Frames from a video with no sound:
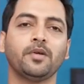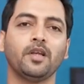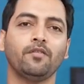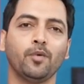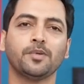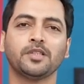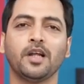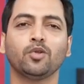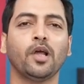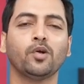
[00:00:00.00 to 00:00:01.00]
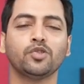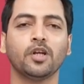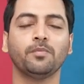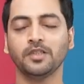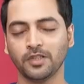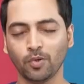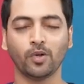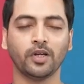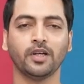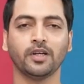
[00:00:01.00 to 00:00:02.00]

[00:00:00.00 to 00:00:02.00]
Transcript: करिए वीडियो पसंद आए तो लाइक और शेयर भी जरूर करिए